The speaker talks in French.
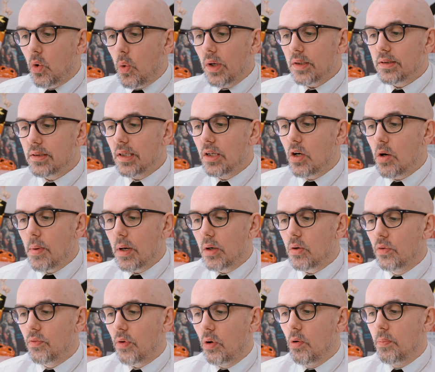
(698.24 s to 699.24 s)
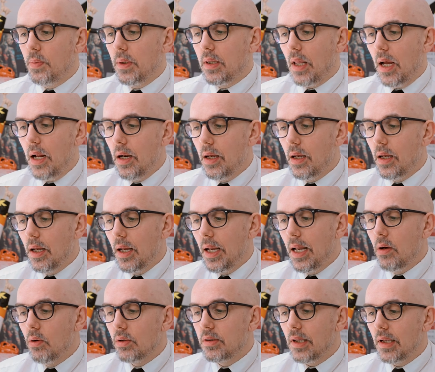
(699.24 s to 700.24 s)
coincé comme un con devant l'hôpital,
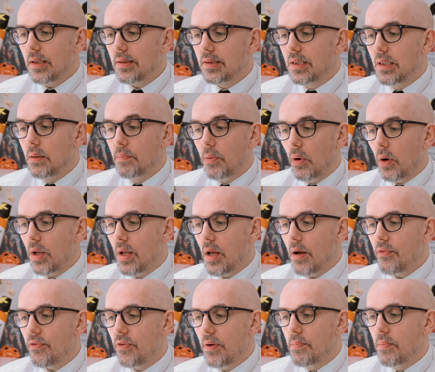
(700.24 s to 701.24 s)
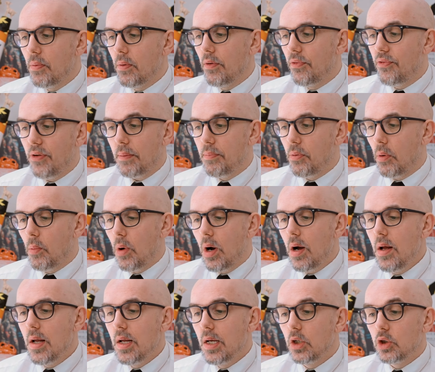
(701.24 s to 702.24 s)
et l'hôtesse qui ne peut rien faire pour
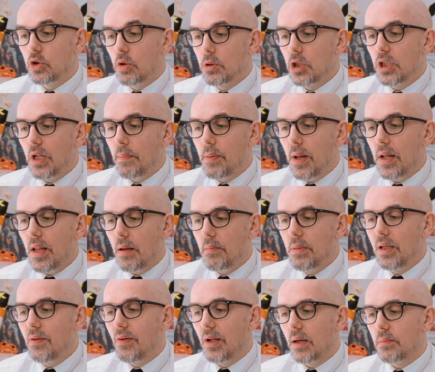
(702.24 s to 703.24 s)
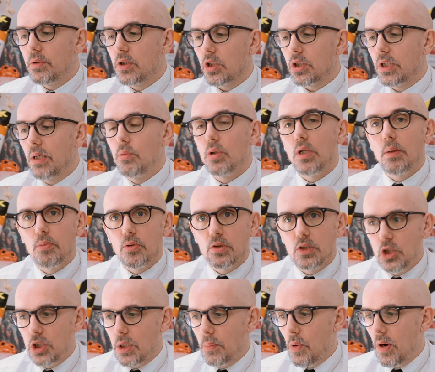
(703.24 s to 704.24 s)
moi, je suis obligé d'appeler un ami qui viendra me chercher et me
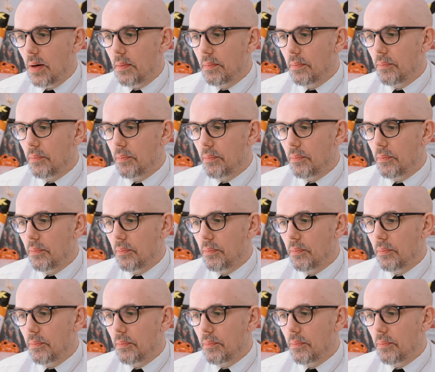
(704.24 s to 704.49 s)
déposer chez moi.